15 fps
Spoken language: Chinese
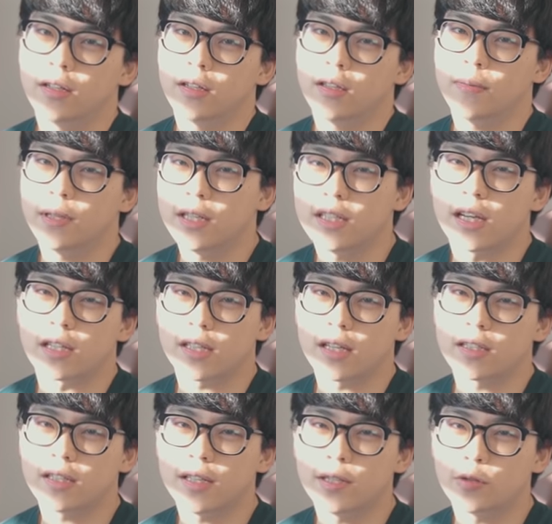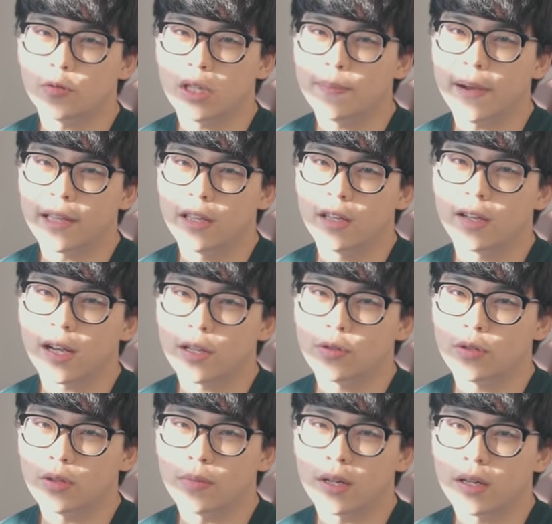你们能想象自己煮一百天的感
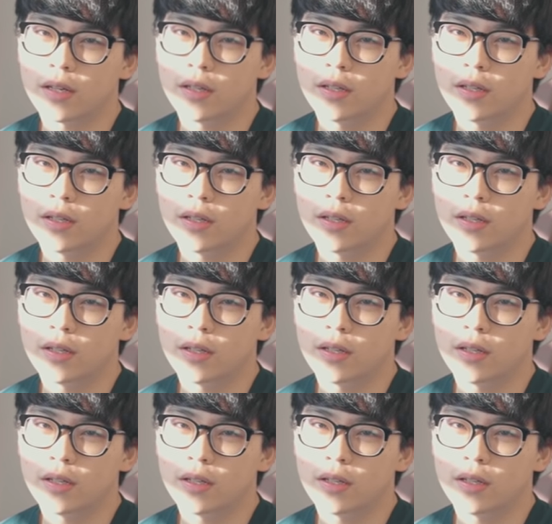觉吗？